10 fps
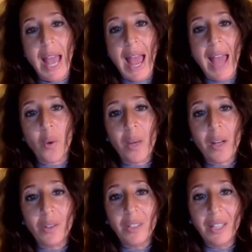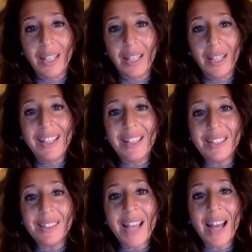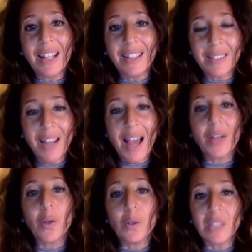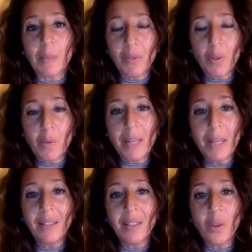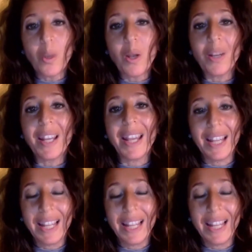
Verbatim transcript: è quello di iniziare a entrare consapevolmente in quello che